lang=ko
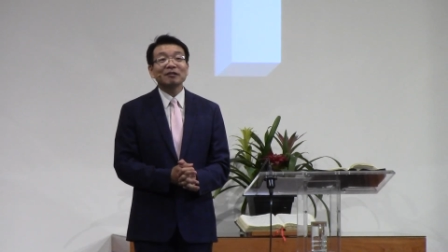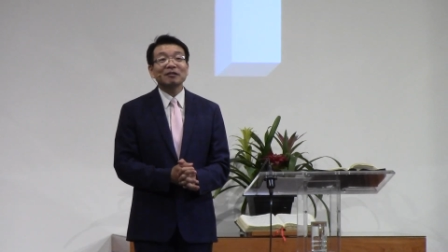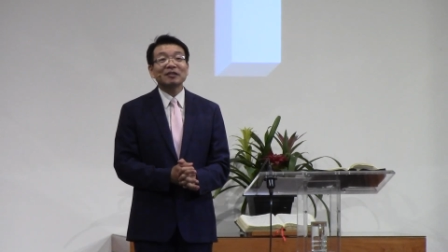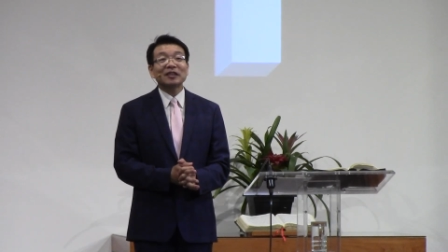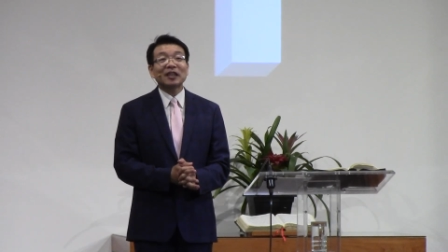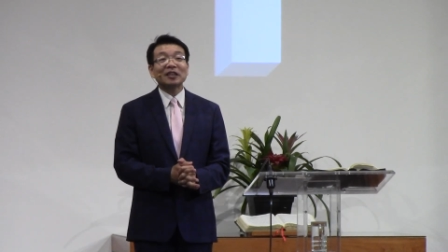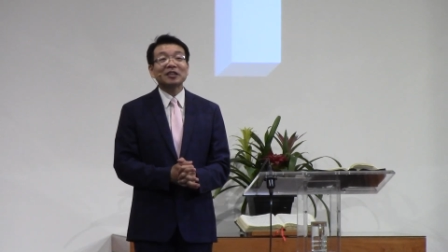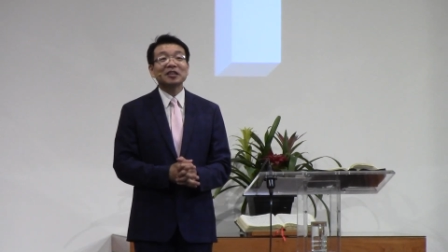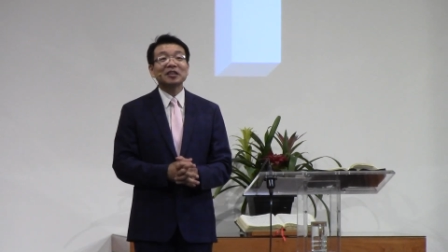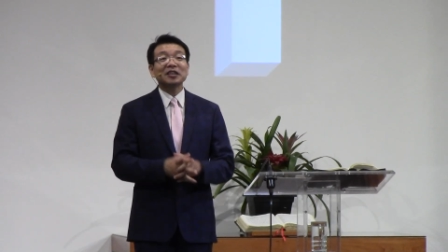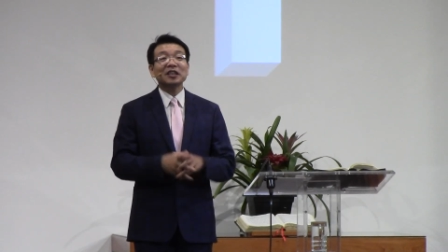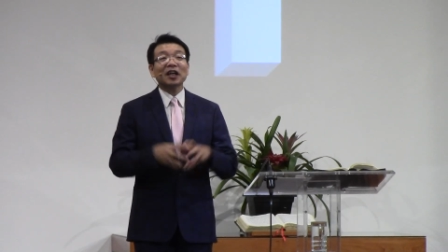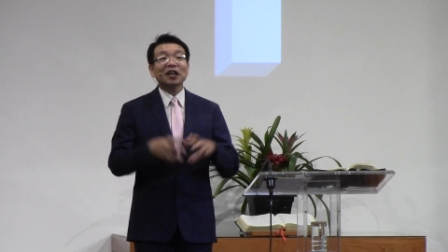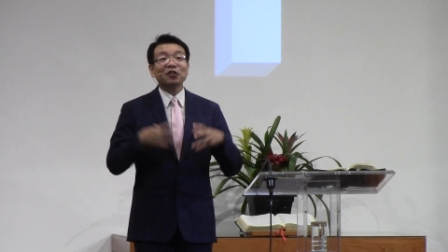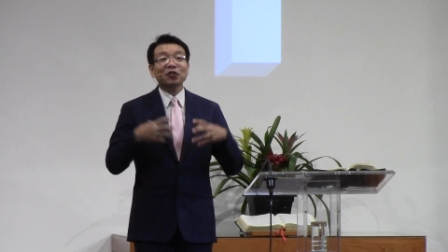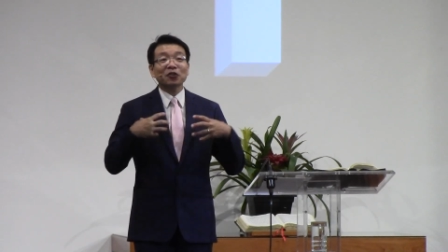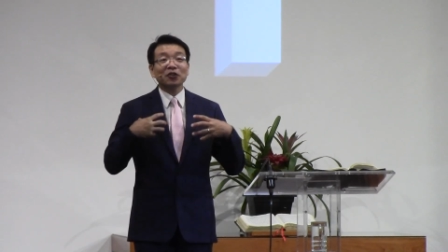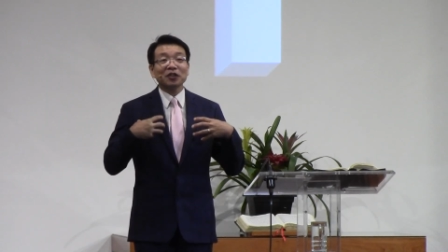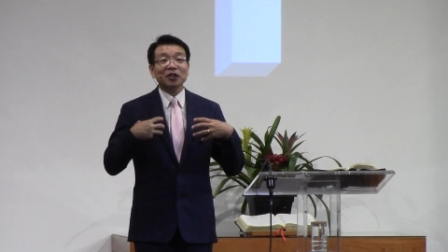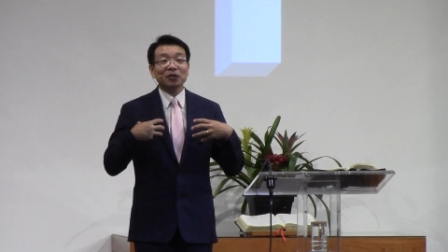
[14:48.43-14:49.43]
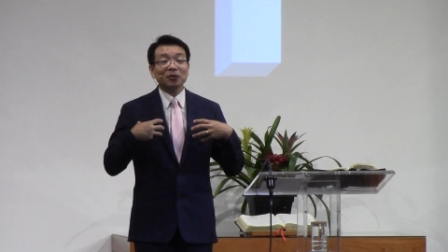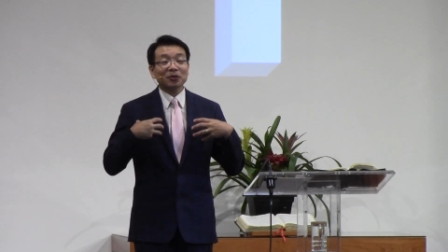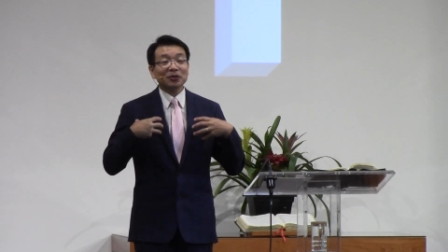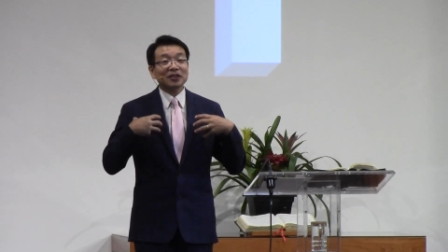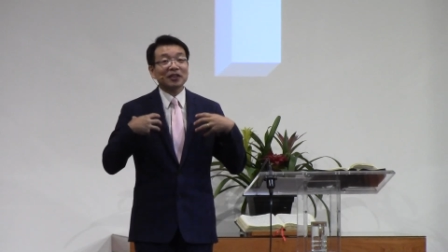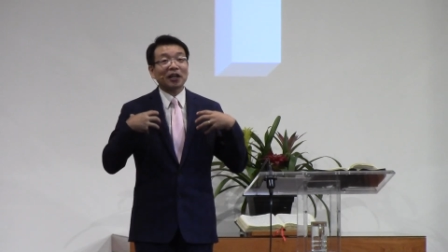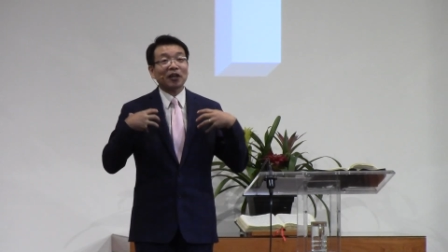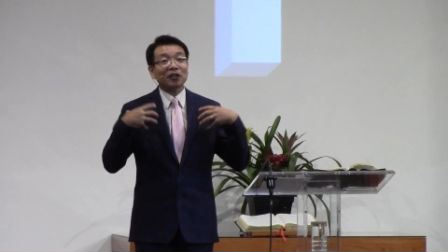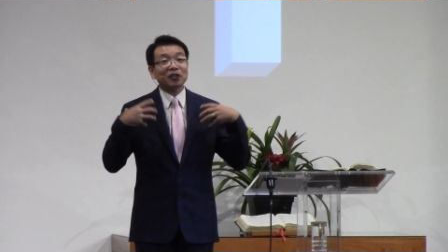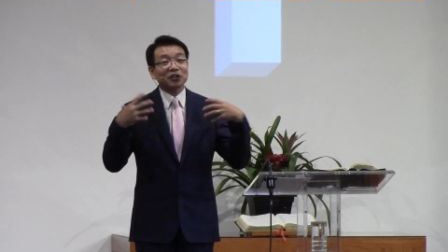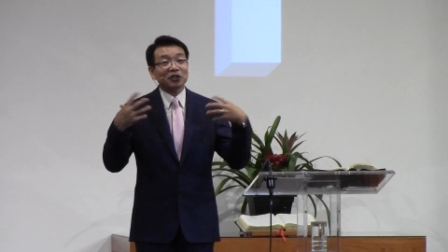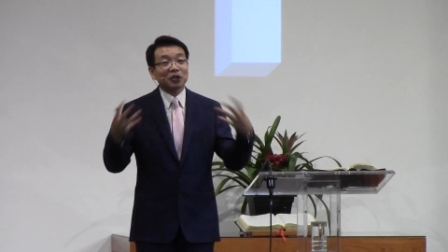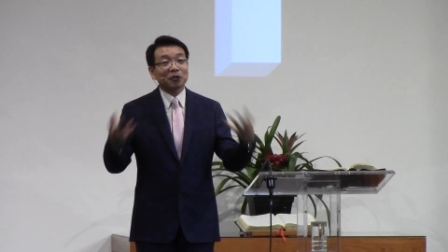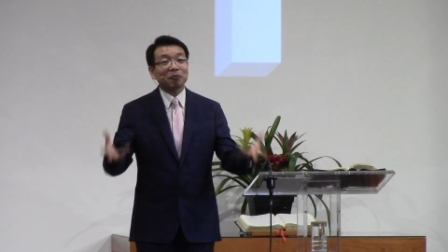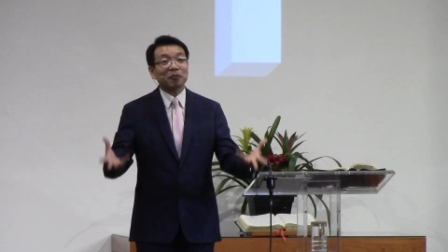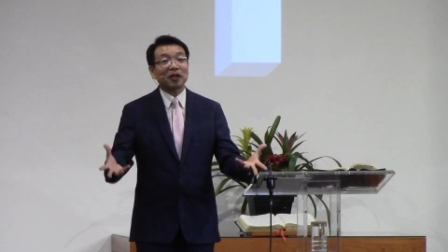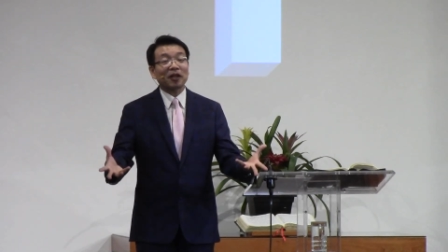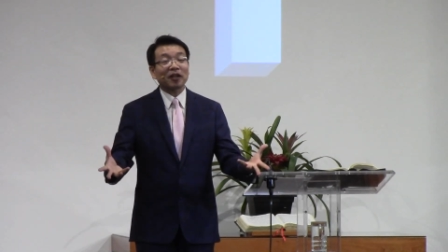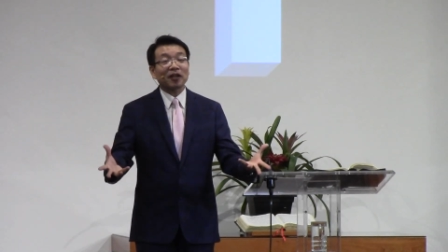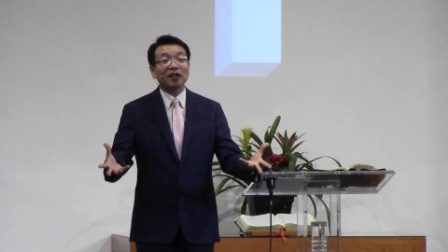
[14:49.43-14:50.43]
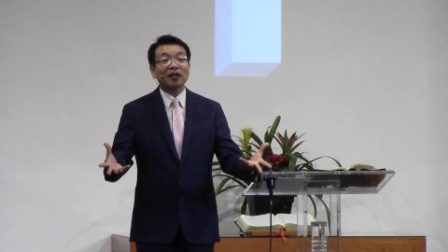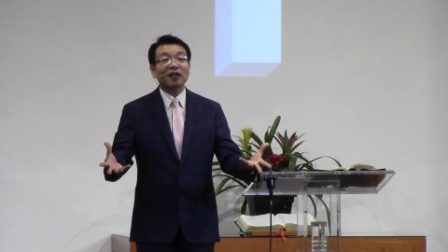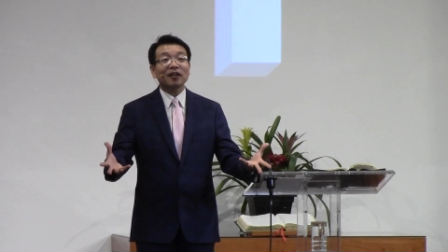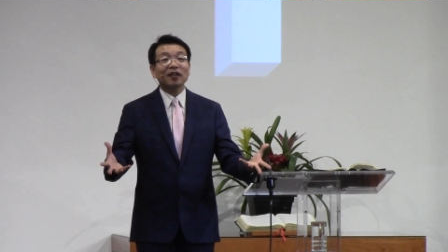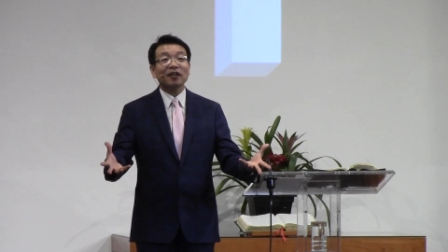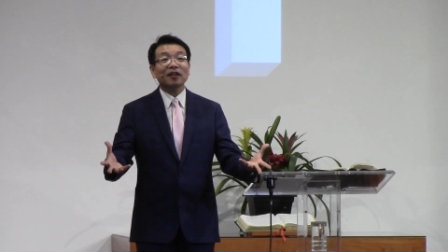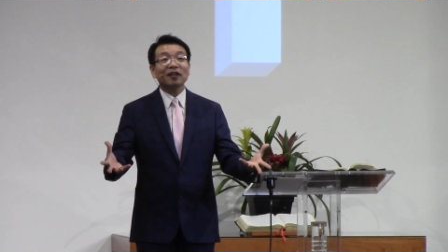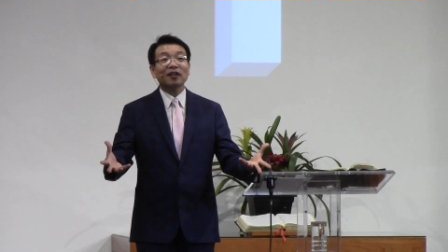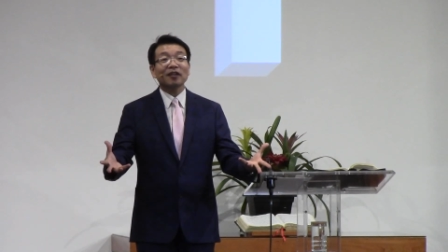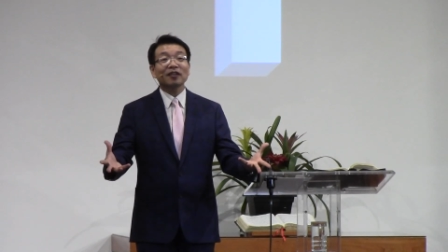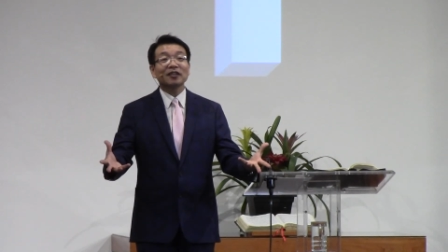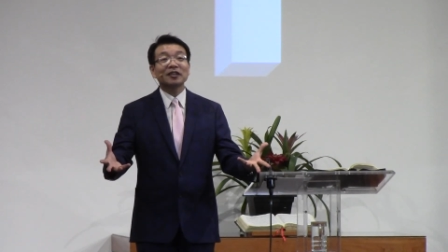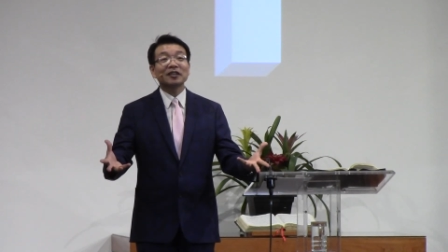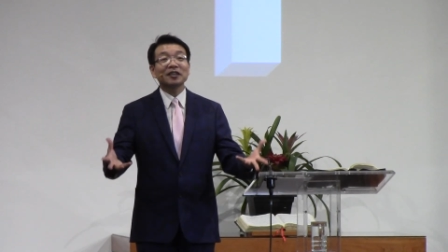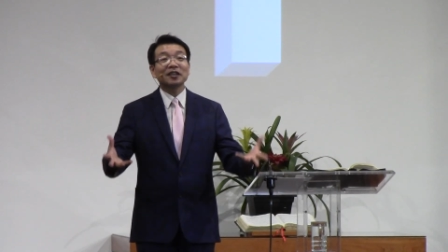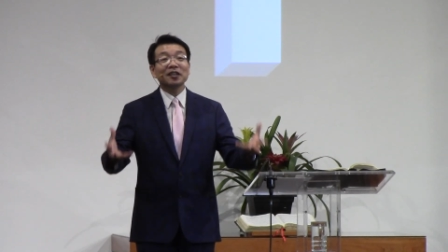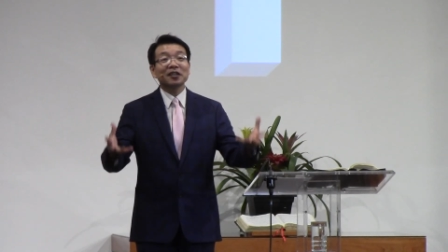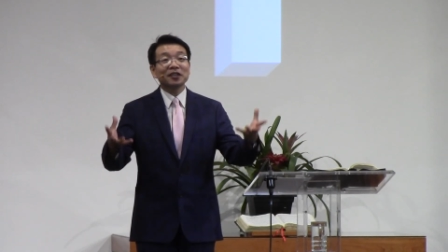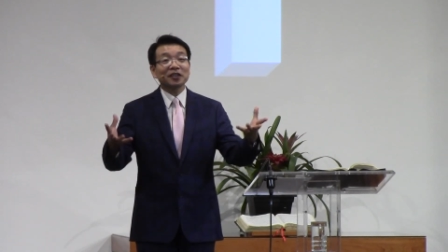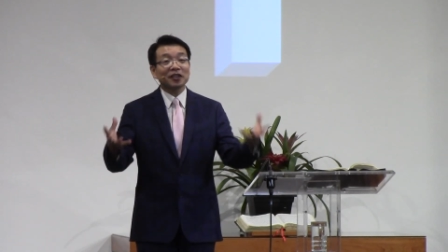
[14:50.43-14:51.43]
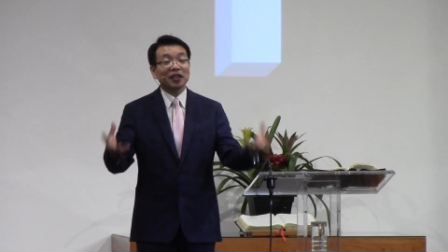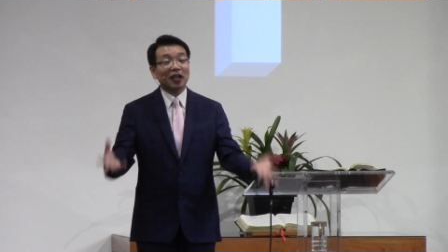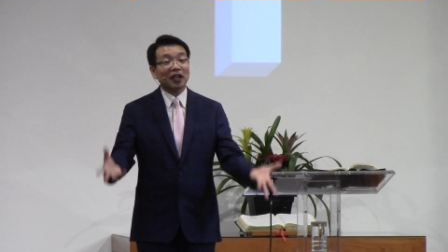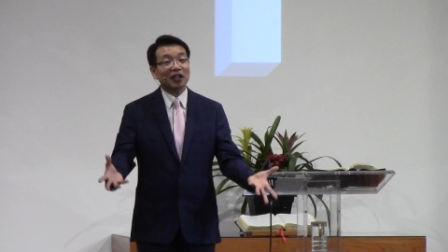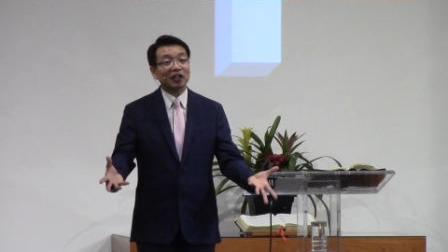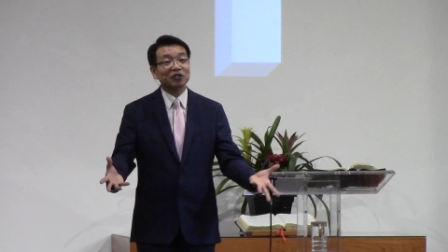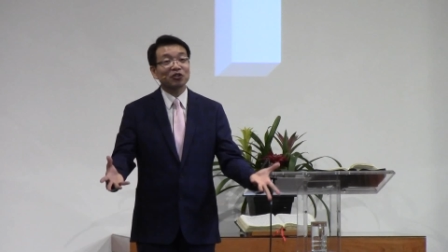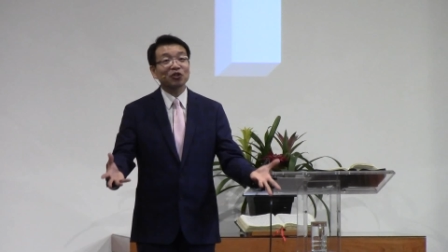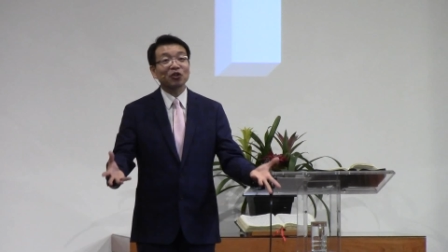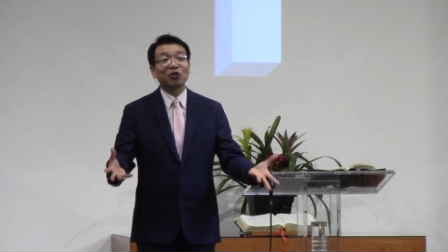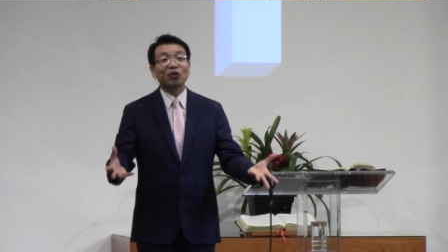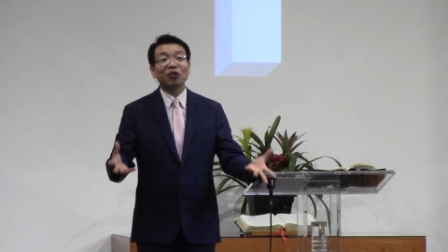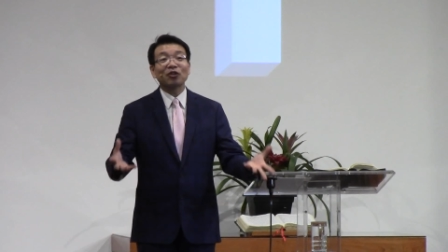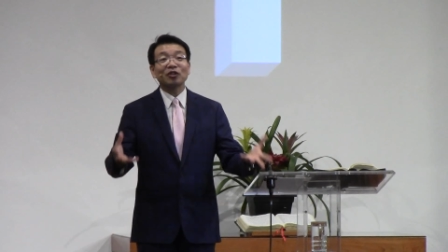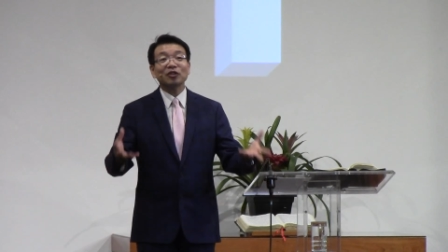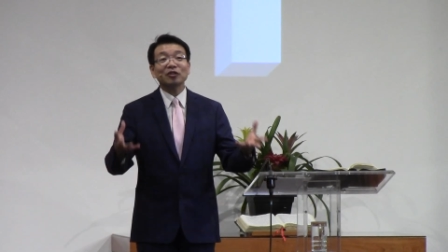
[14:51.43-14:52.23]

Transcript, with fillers: 자신이 하던 대로 자연스럽게 에, 그 일들을 하겠죠.